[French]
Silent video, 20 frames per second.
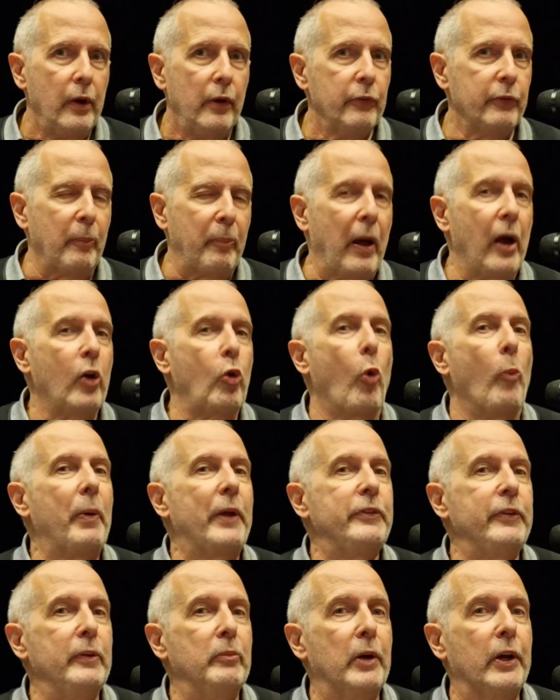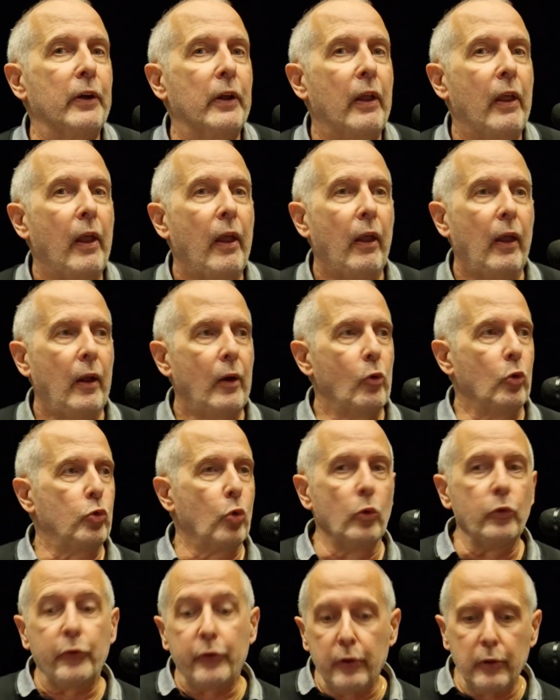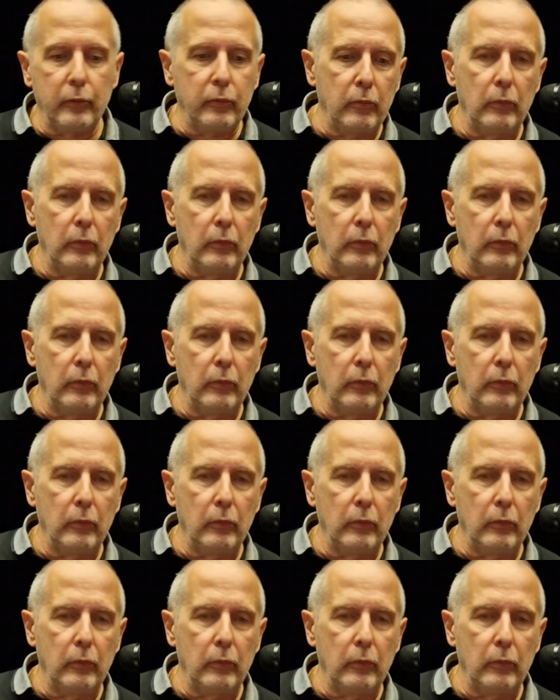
Ce n'est pas incompatible. Le tout, c'est